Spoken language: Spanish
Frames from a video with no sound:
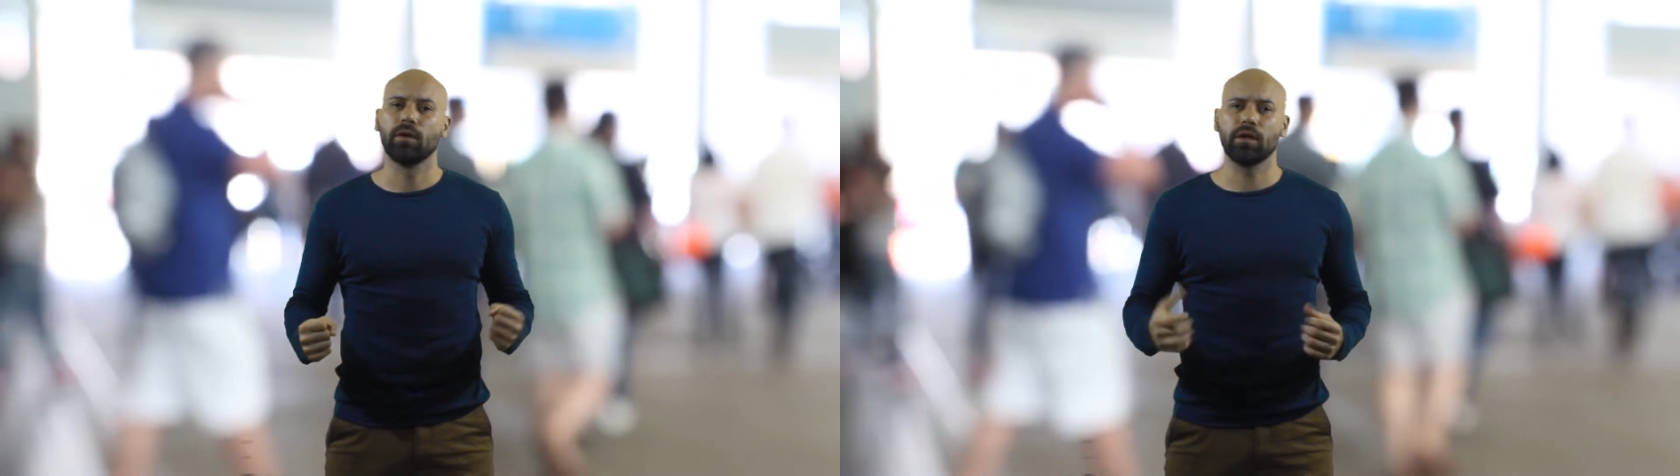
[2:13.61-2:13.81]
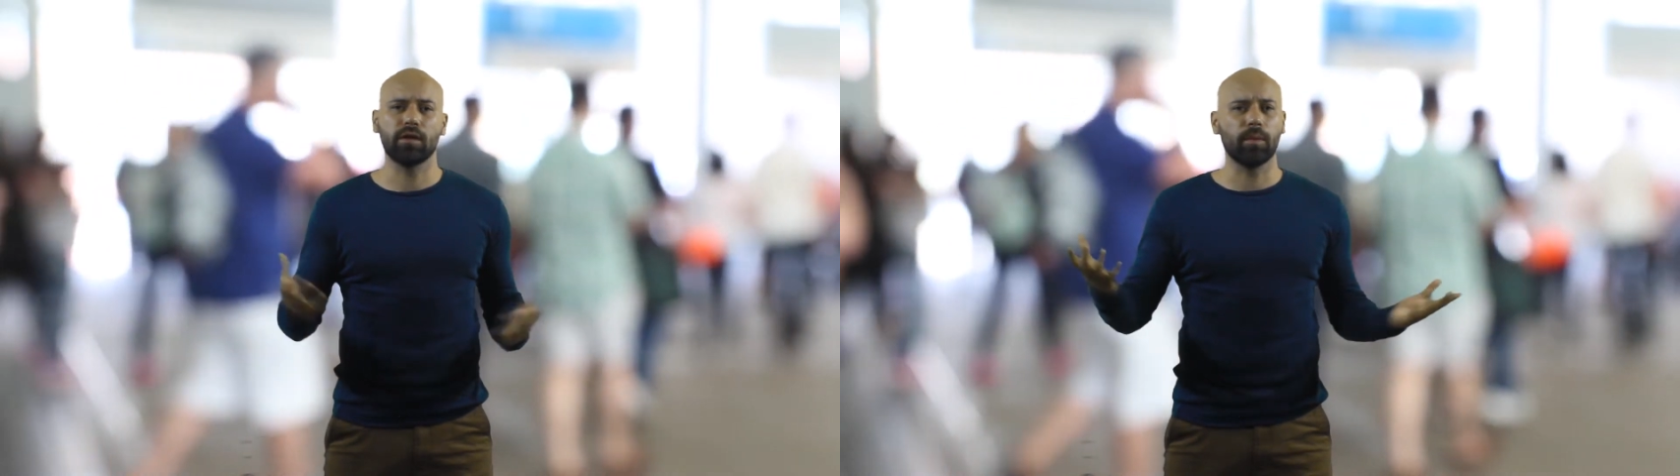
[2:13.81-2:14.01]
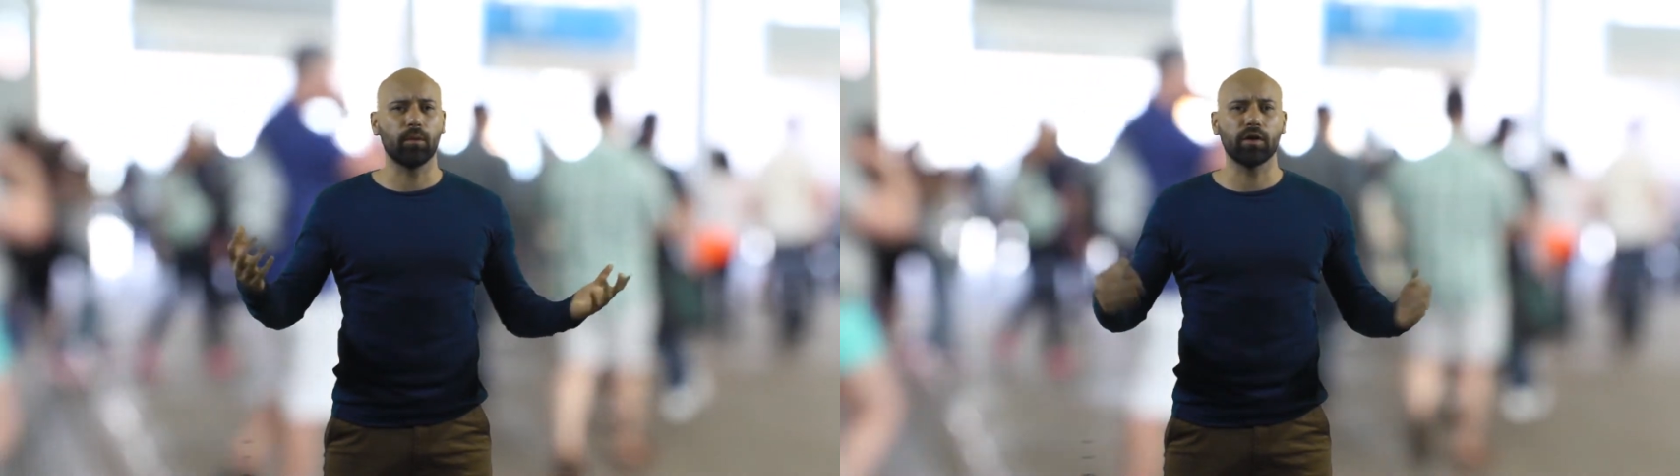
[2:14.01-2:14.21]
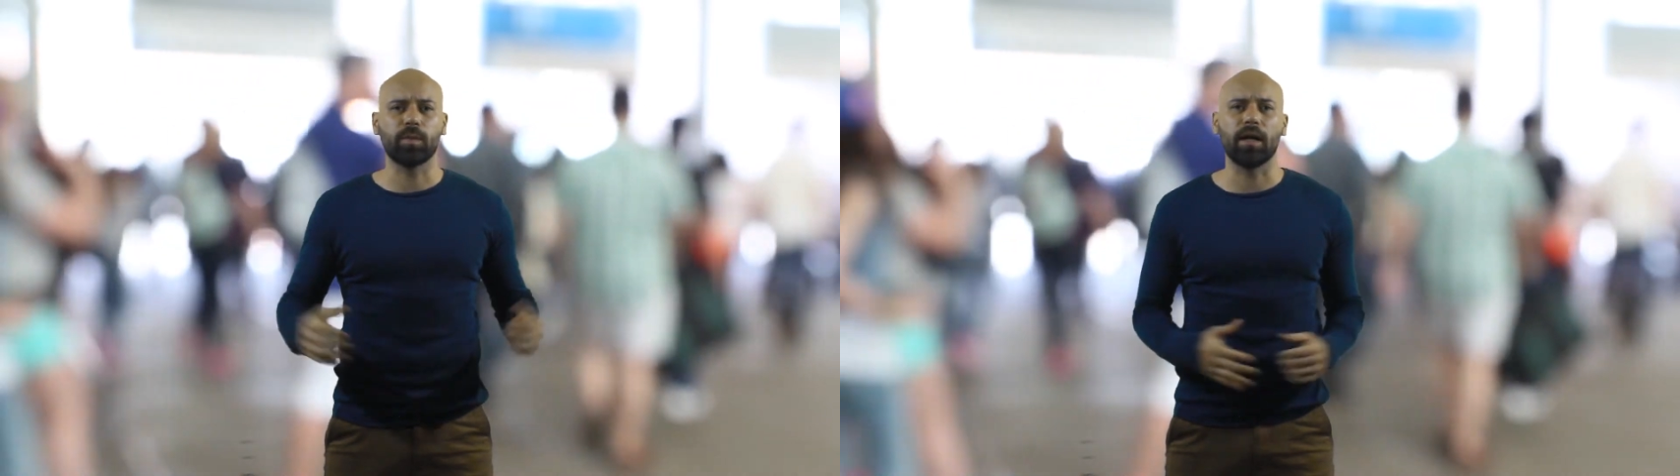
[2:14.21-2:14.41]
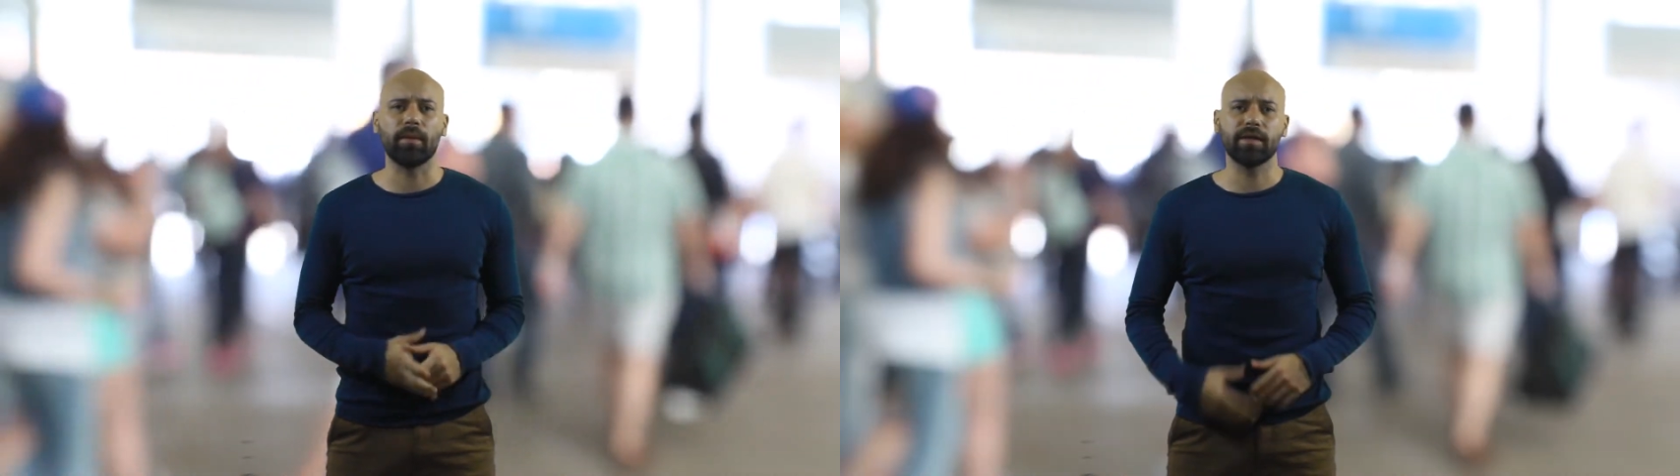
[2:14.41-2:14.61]
Así que en pocas
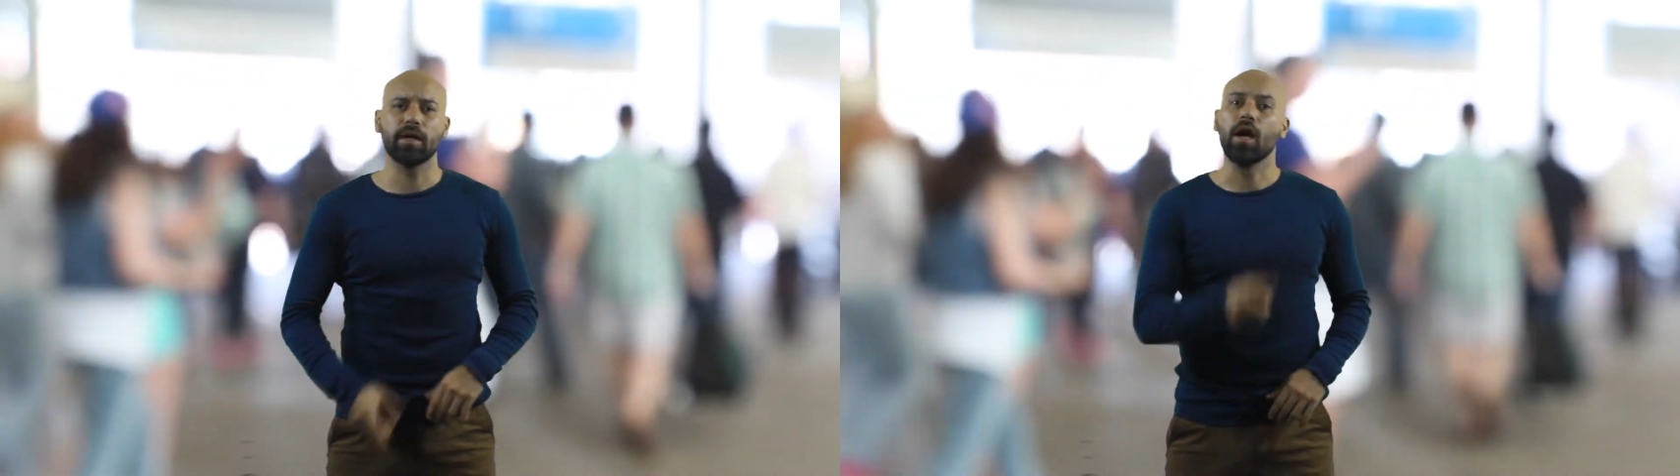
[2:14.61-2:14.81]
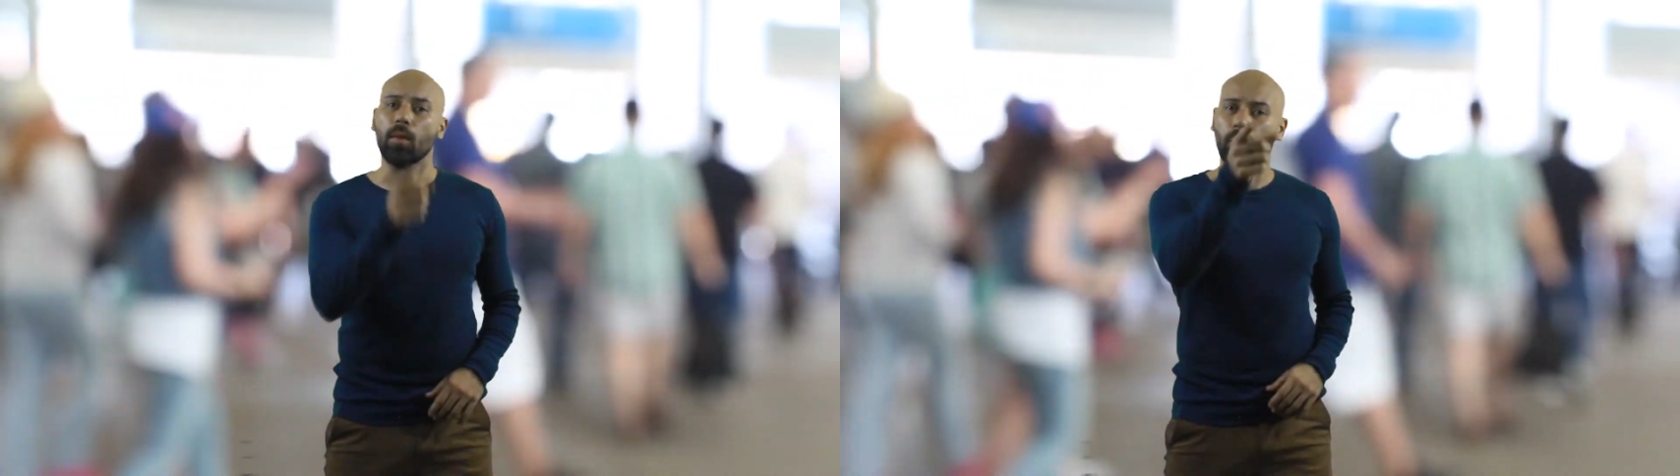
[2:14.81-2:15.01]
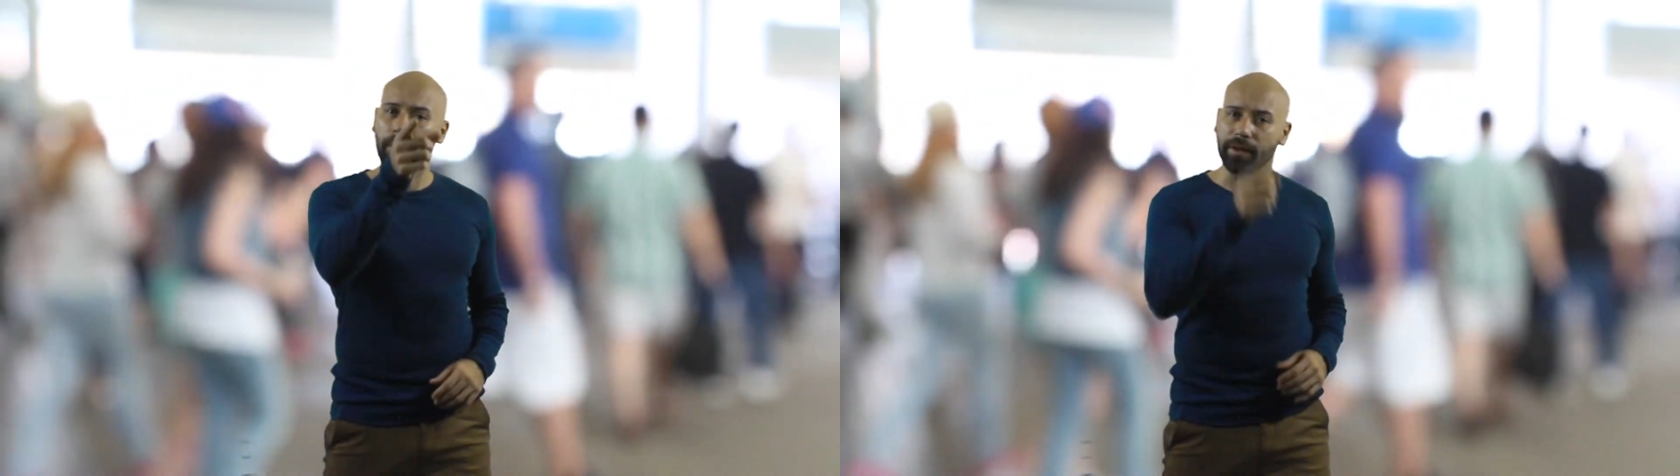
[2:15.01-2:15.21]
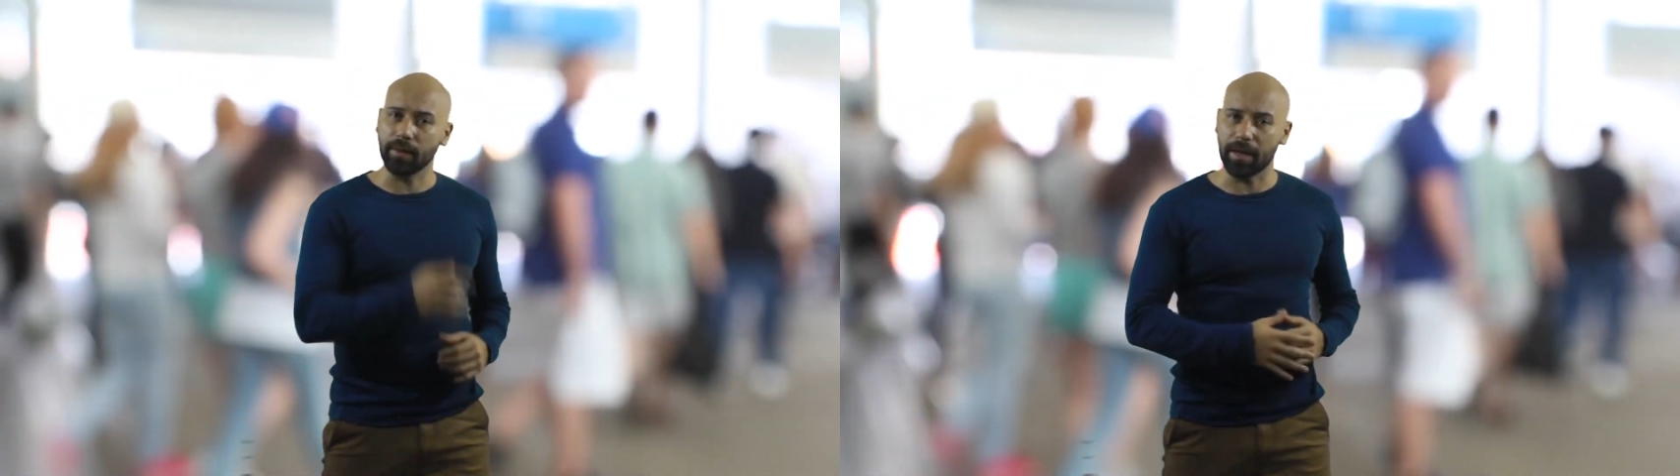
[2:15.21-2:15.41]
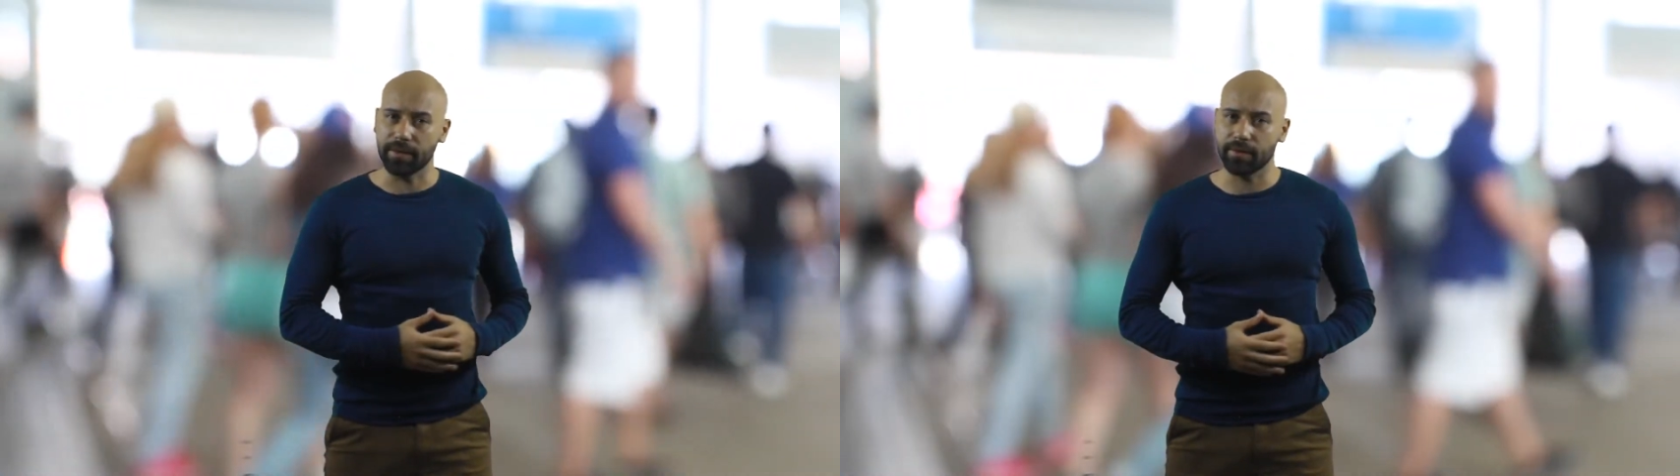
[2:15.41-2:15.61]
palabras, muévete
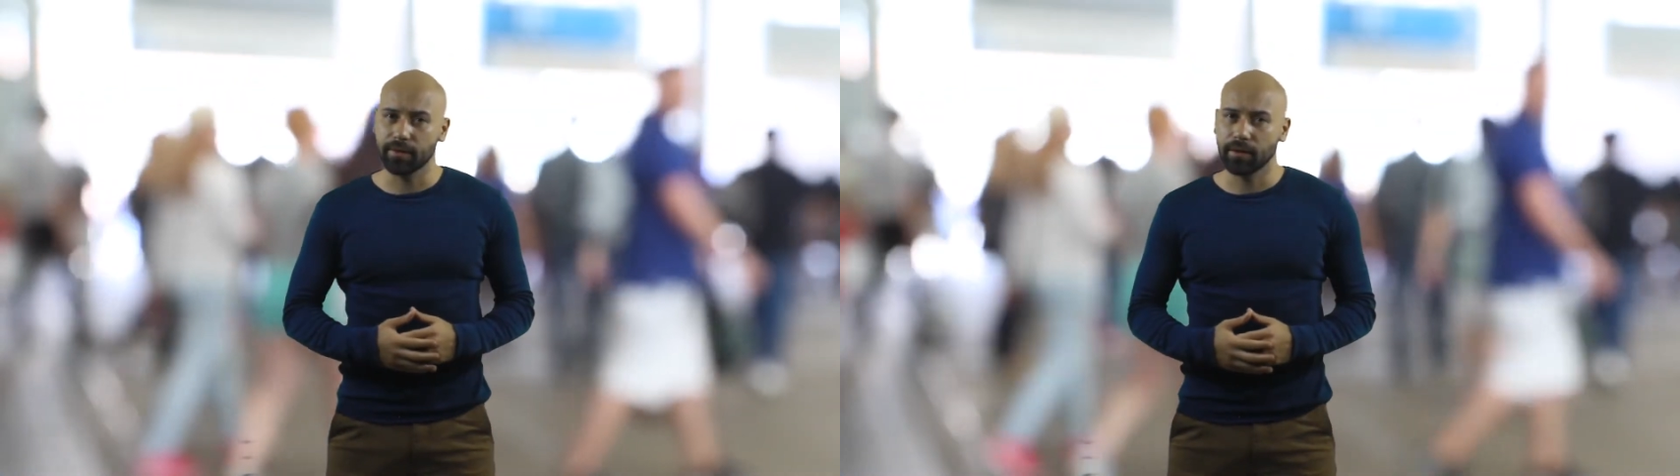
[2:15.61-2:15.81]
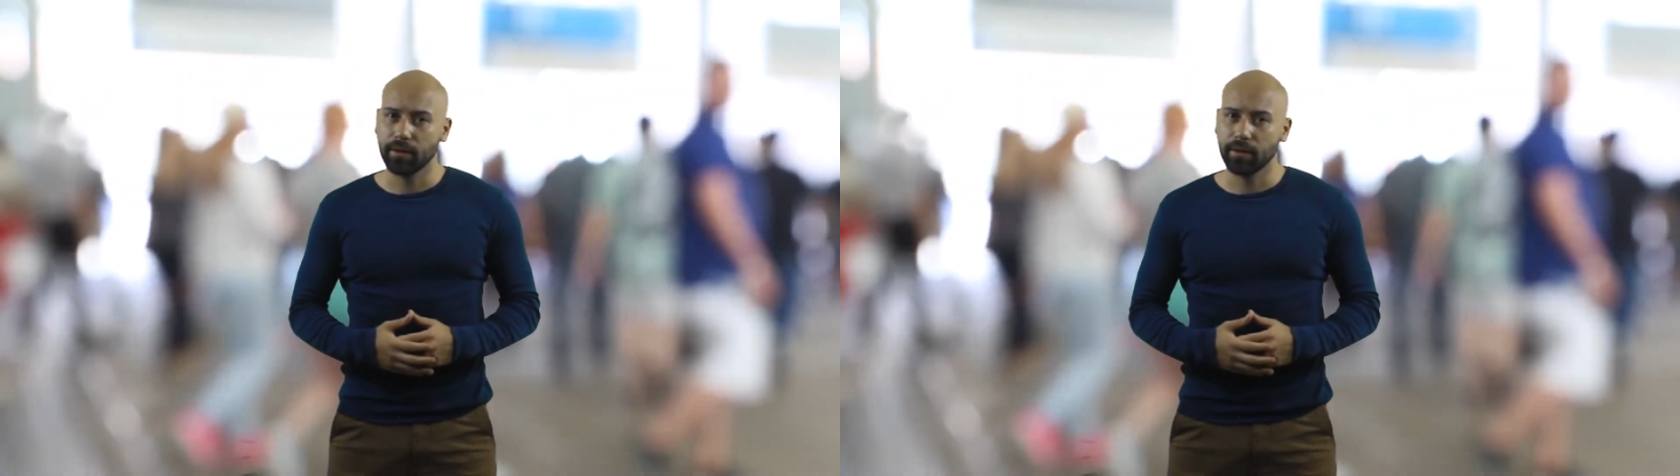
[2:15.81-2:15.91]
más.